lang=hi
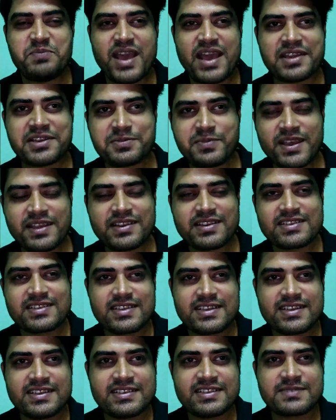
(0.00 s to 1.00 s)
बैटमैन की
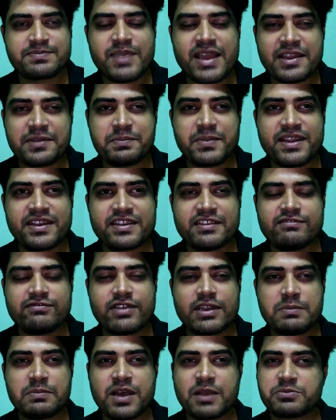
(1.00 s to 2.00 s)
सीरीज़ बैटमैन की
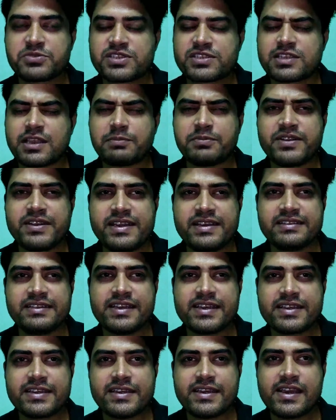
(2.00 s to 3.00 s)
फिल्म हम सब ने
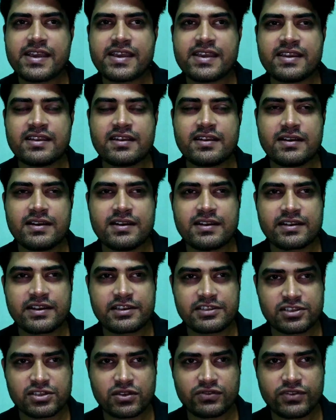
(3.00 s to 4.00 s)
देखी है
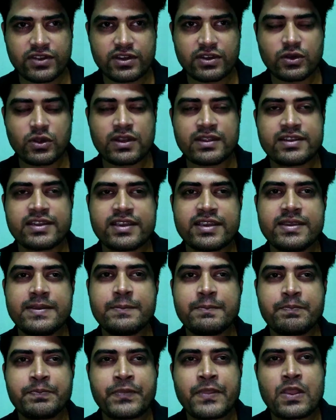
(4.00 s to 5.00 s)
क्रिस्टोफर नोलन की
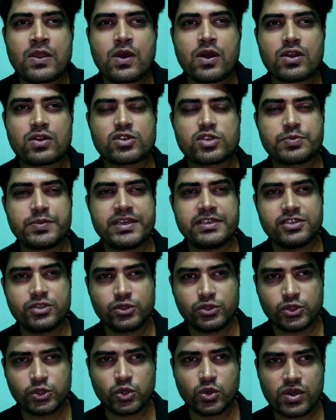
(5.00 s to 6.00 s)
और उसमें जो
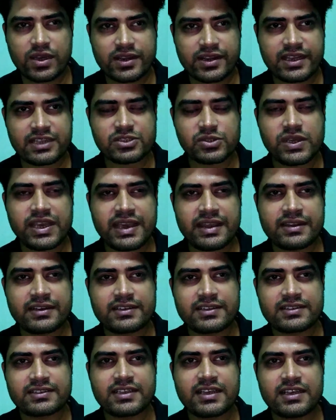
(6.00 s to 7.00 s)
जोकर का जो
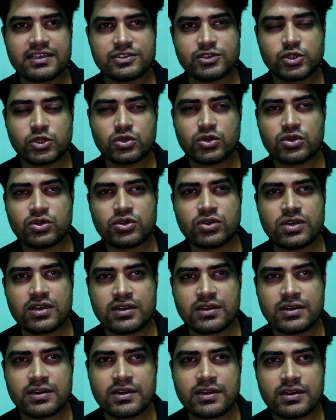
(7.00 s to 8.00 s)
कैरेक्टर था जो
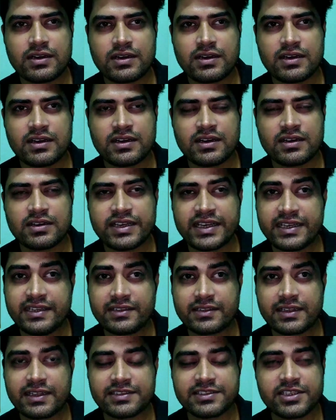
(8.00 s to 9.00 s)

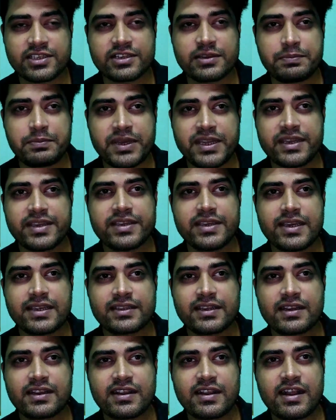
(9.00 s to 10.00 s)
हीथ लेजर ने प्ले किया
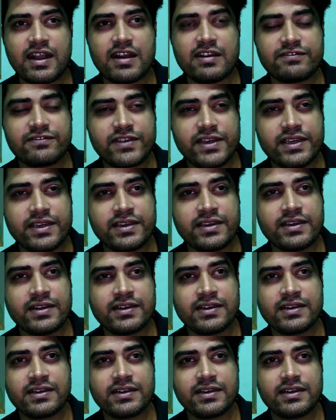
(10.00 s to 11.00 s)
था काफी
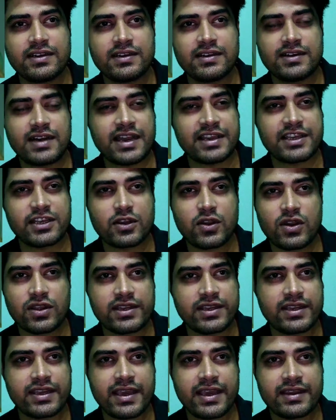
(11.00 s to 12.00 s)

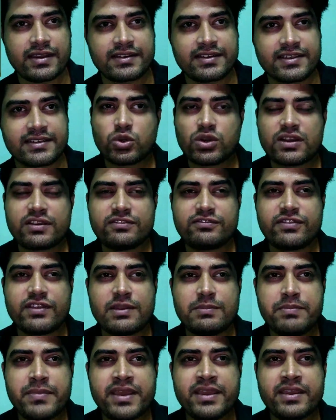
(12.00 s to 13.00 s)
आइकॉनिक कैरेक्टर जोकर
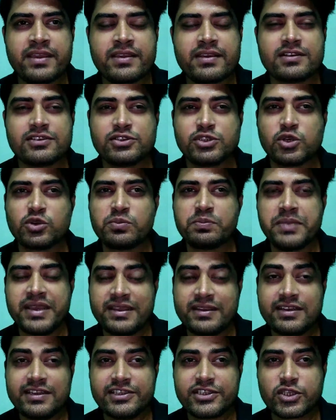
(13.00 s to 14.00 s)
फिल्म में जो
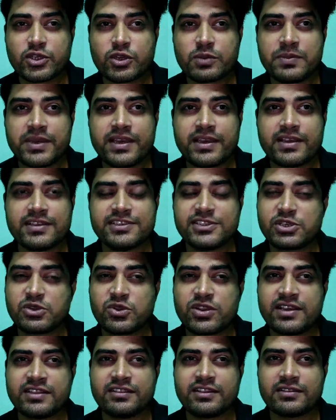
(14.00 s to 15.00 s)
मेन लीड रोल में है
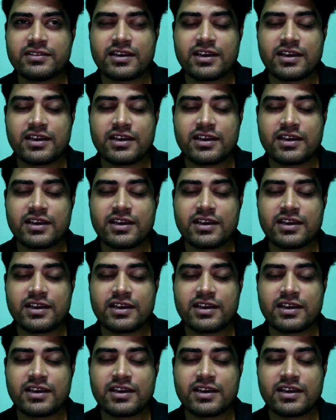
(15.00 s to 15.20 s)
जिन्होंने